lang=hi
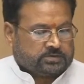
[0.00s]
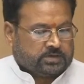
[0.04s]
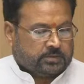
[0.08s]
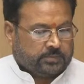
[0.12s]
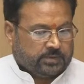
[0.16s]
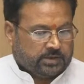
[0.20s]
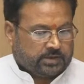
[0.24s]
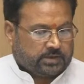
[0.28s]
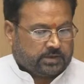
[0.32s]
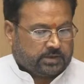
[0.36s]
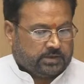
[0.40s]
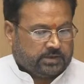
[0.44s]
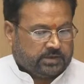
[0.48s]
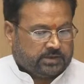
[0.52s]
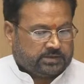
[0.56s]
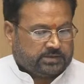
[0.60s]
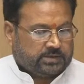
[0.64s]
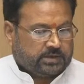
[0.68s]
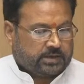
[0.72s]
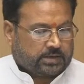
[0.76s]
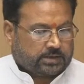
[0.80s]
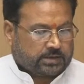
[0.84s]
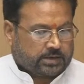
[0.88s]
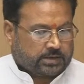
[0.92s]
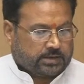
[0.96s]
सभी के लिए
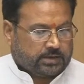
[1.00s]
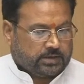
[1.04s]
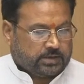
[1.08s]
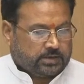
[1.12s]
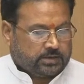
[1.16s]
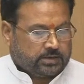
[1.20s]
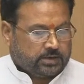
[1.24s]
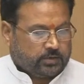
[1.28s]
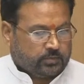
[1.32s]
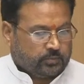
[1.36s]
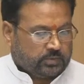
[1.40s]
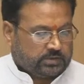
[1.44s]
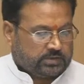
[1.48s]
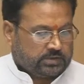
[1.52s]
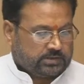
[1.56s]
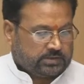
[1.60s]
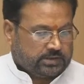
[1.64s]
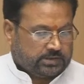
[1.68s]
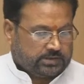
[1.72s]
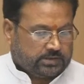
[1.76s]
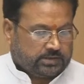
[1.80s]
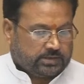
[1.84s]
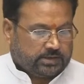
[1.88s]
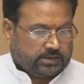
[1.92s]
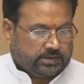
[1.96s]
जिला कार्यालय की अनुमति
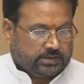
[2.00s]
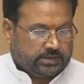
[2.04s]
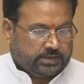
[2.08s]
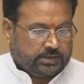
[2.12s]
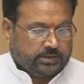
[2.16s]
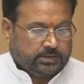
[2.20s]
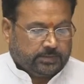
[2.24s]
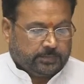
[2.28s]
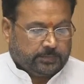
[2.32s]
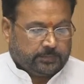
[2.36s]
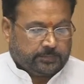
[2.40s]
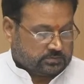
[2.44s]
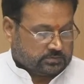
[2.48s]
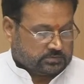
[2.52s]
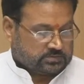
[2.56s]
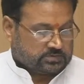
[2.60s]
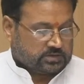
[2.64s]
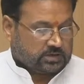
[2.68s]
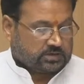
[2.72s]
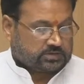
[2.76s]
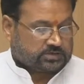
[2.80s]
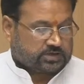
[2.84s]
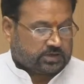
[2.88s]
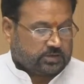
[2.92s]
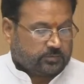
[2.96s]
दे दी गई है
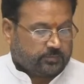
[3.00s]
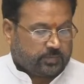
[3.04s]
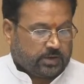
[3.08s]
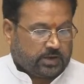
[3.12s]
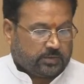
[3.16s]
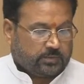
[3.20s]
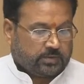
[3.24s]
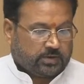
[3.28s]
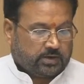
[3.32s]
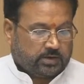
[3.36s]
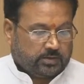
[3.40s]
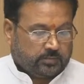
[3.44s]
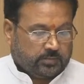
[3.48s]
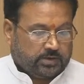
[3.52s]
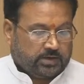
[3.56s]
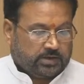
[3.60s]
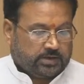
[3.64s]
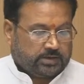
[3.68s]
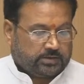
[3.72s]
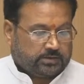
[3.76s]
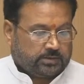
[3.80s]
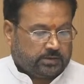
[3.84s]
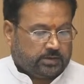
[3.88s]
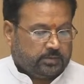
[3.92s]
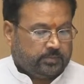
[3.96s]
शासन पावर
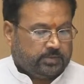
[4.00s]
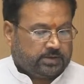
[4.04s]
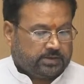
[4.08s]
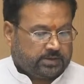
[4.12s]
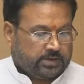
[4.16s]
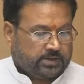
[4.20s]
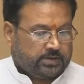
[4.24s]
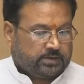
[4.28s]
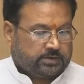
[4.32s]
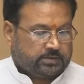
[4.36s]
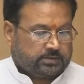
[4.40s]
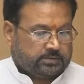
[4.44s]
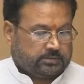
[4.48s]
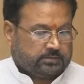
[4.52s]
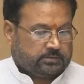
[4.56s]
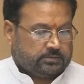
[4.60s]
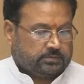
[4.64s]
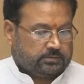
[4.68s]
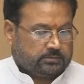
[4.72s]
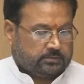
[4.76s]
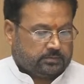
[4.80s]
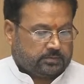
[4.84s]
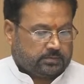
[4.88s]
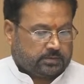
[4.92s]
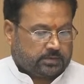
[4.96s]
लिमिटेड लिमिटेड
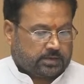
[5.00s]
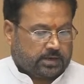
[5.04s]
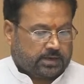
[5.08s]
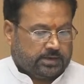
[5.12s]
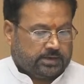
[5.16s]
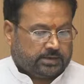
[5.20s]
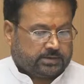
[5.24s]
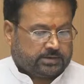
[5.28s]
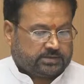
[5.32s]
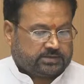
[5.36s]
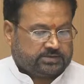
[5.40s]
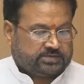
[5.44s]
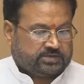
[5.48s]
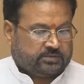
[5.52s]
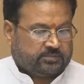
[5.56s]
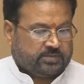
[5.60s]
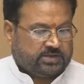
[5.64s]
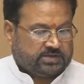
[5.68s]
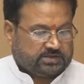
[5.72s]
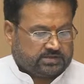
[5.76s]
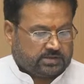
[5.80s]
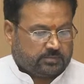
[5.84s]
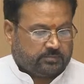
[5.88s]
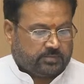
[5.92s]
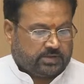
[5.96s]
का एक
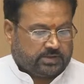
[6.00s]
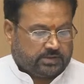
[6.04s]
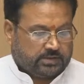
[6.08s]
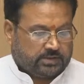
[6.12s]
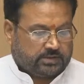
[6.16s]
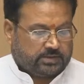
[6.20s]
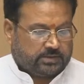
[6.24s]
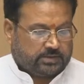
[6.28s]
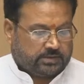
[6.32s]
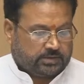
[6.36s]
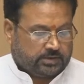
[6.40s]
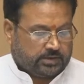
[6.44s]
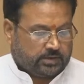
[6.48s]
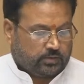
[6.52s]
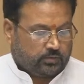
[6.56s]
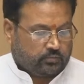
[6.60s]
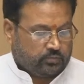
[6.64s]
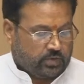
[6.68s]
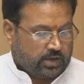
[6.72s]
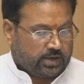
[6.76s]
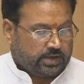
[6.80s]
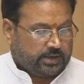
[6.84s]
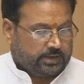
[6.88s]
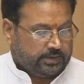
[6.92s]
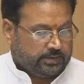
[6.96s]
जमीन संबंधी निर्णय
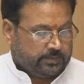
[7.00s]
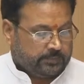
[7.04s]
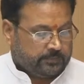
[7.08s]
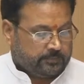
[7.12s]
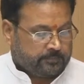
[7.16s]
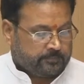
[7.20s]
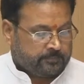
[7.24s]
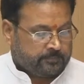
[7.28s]
हुआ है